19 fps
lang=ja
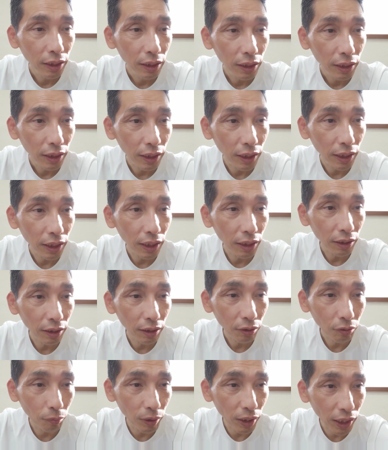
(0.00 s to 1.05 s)

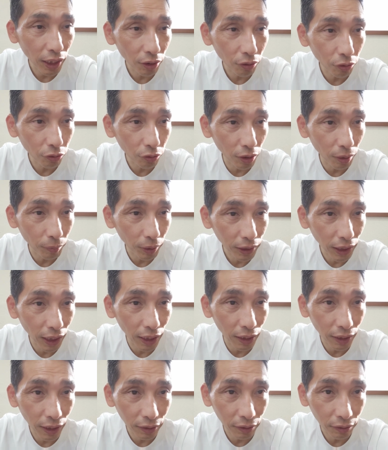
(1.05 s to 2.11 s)
えー、細かいことはま
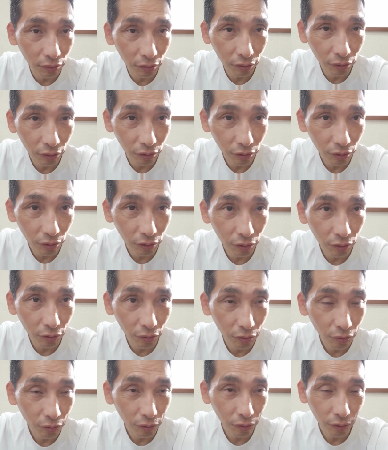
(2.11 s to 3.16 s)
たあの
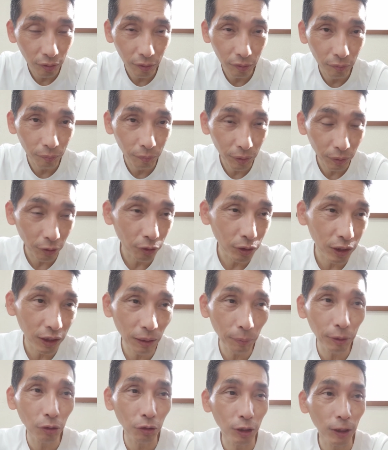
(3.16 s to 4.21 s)
調
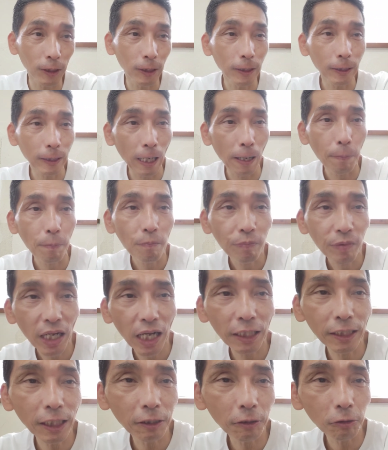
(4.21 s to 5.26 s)
べてほしいんですが、
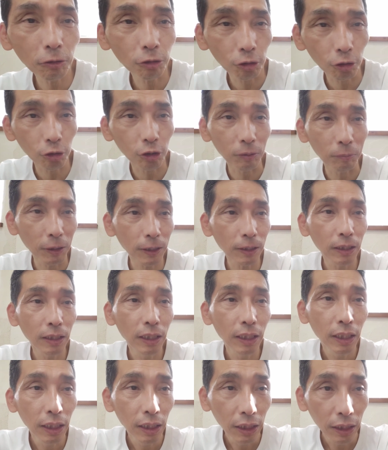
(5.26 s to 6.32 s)
簡単なことちょっと言います。
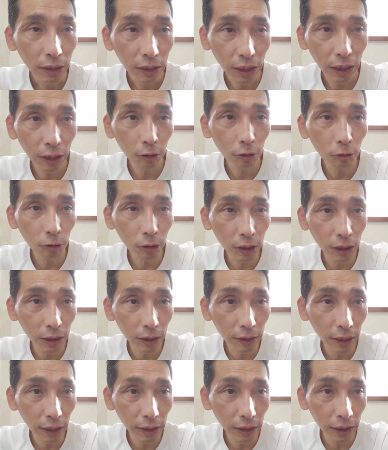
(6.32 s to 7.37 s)
銀行申
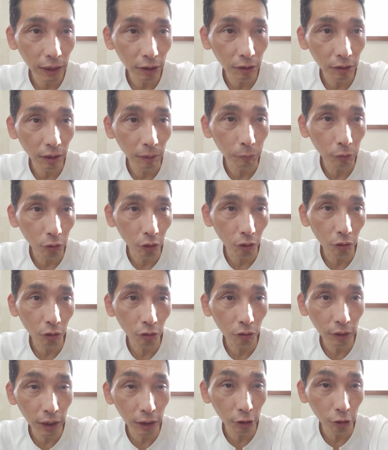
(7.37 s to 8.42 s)
請システムを
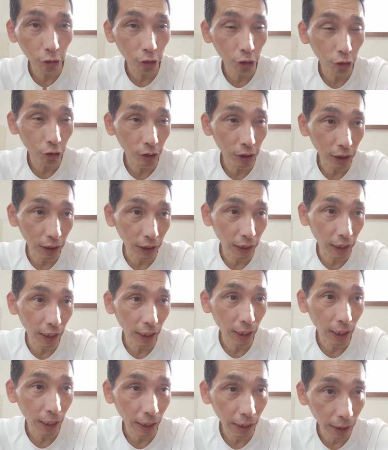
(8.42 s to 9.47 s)
今月中に入れ
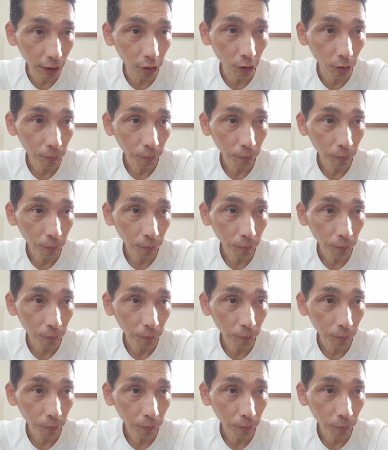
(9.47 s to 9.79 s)
替えと、